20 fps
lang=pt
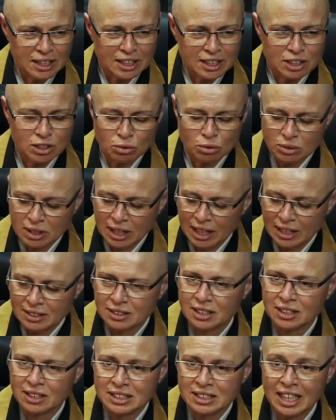Então,
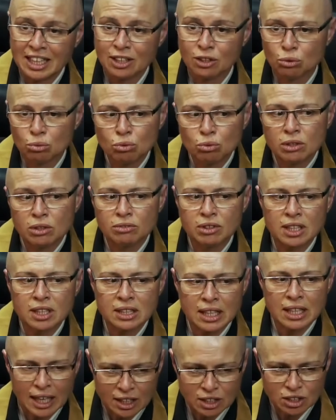acessar a tua
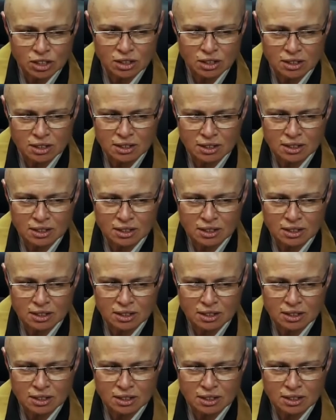verdade,